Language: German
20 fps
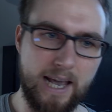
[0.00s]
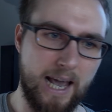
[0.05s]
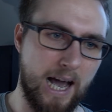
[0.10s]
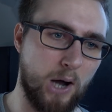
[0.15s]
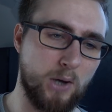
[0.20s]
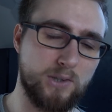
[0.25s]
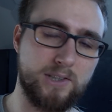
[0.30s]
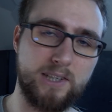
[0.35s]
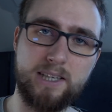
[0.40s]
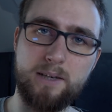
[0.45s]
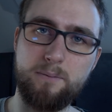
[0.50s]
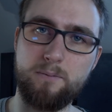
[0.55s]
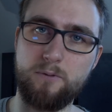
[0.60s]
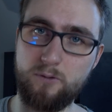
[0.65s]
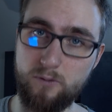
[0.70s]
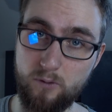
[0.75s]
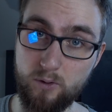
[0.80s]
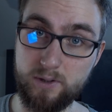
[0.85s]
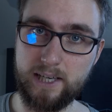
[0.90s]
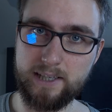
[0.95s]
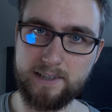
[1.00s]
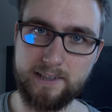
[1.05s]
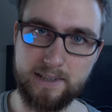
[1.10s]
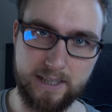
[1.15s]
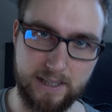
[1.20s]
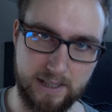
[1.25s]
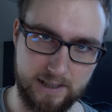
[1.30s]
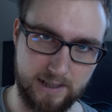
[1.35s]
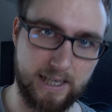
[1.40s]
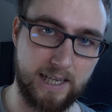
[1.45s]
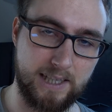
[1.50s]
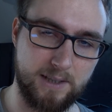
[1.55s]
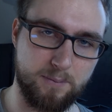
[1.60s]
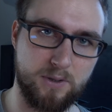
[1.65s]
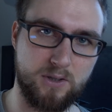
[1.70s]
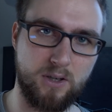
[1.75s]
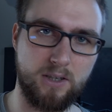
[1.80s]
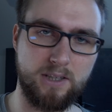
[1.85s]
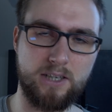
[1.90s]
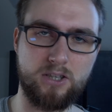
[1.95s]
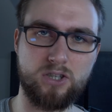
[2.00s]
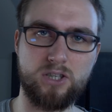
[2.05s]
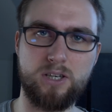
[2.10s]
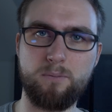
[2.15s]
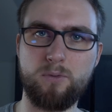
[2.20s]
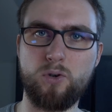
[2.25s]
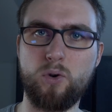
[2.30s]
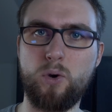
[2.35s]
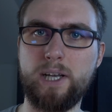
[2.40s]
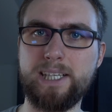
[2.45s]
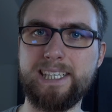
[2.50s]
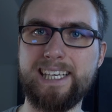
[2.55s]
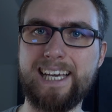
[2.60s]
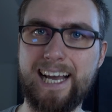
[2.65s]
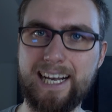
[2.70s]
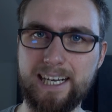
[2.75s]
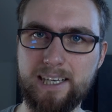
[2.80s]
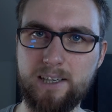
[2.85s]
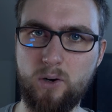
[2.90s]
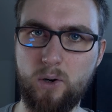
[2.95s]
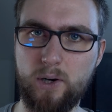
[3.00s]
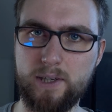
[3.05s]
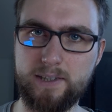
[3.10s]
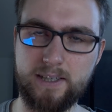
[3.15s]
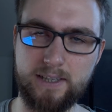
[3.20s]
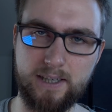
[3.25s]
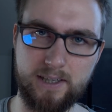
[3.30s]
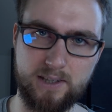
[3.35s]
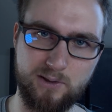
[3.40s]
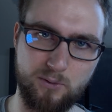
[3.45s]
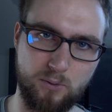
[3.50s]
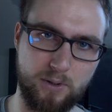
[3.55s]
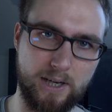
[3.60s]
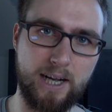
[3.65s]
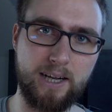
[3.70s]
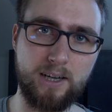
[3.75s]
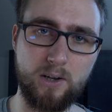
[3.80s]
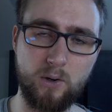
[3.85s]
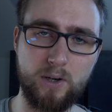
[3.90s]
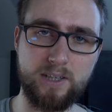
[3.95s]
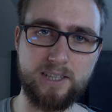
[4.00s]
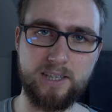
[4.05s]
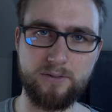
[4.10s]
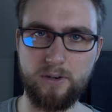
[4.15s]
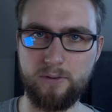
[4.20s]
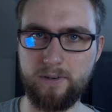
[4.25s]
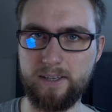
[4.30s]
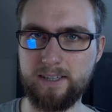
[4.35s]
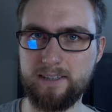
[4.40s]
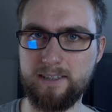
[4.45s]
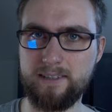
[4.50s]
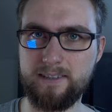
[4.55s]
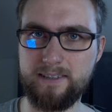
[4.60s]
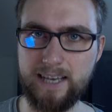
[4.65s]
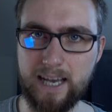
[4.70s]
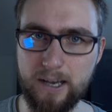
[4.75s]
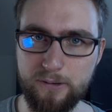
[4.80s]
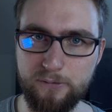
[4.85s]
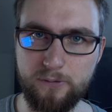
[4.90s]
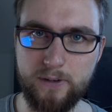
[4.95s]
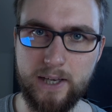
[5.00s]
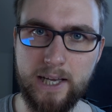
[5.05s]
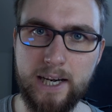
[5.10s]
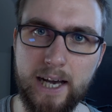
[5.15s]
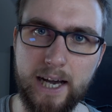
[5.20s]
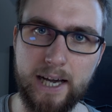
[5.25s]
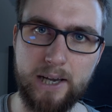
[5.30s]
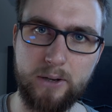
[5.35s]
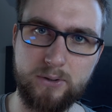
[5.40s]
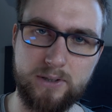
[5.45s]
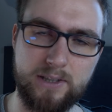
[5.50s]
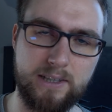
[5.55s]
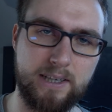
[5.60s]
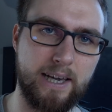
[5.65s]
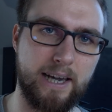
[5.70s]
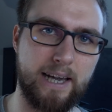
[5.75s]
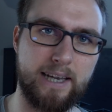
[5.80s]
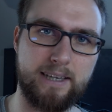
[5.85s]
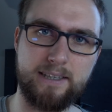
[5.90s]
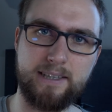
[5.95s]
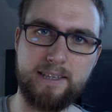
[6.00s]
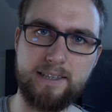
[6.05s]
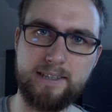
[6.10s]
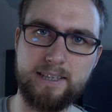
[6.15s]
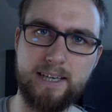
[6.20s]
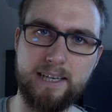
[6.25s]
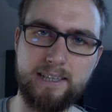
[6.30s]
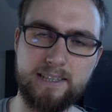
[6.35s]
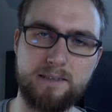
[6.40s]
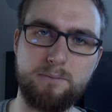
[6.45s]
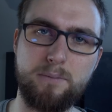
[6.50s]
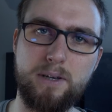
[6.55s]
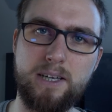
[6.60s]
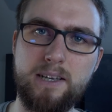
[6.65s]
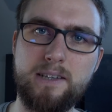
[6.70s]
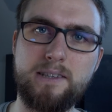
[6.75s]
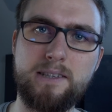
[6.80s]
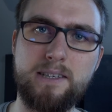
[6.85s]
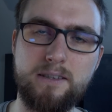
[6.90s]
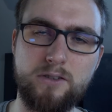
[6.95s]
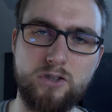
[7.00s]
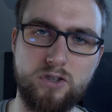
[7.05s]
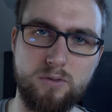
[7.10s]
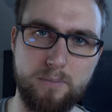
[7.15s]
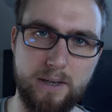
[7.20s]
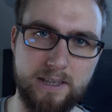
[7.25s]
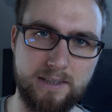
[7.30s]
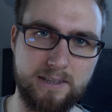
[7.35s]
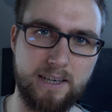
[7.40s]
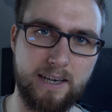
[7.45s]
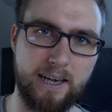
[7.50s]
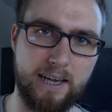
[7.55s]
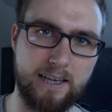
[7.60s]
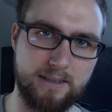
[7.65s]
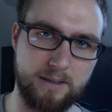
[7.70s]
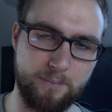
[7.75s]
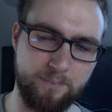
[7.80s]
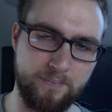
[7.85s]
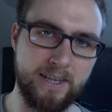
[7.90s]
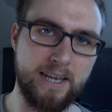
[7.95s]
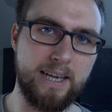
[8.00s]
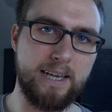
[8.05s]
Außerdem, und das ist ganz besonders schlimm, gehören Krankenhäuser dazu. Krankenhäuser verwenden sehr viele IoT-Geräte, diese ganzen medizinischen Messgeräte.